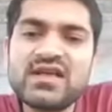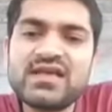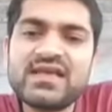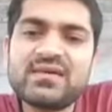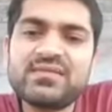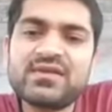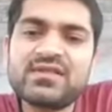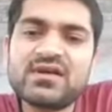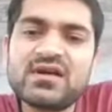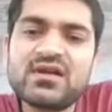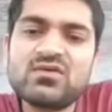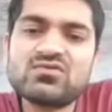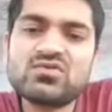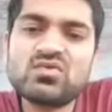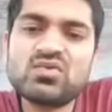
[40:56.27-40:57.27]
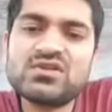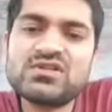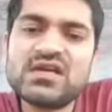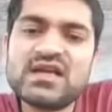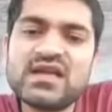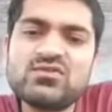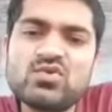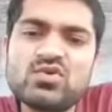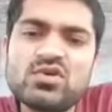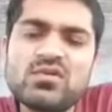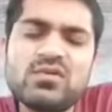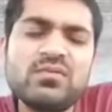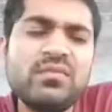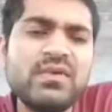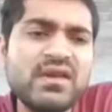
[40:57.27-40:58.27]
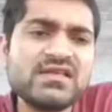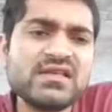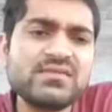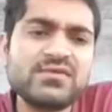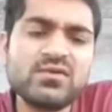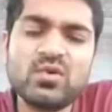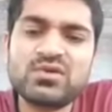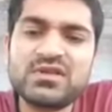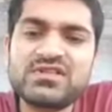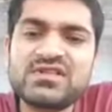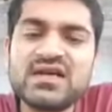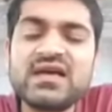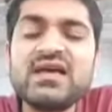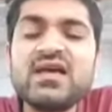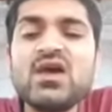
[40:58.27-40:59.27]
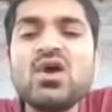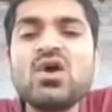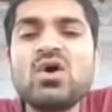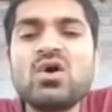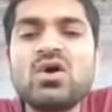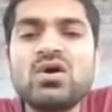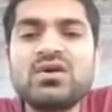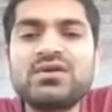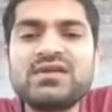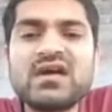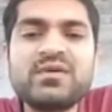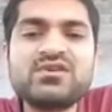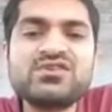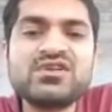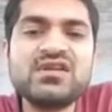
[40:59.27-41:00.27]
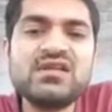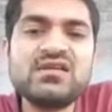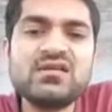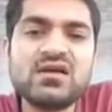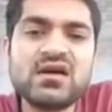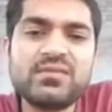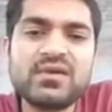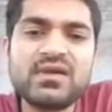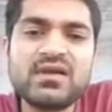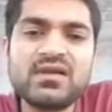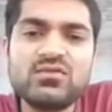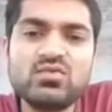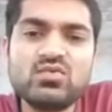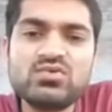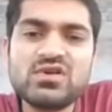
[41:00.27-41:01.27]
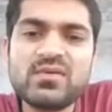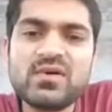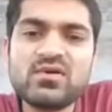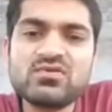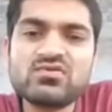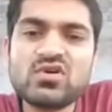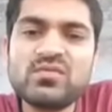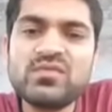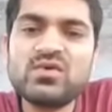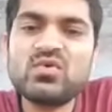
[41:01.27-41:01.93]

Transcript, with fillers: है ये आपके थर्ड हाउस से होने जा रहा है जो कि मेरे हिसाब से बहुत अच्छा है और यहाँ पर शनि आपके दूसरे भाव के स्वामी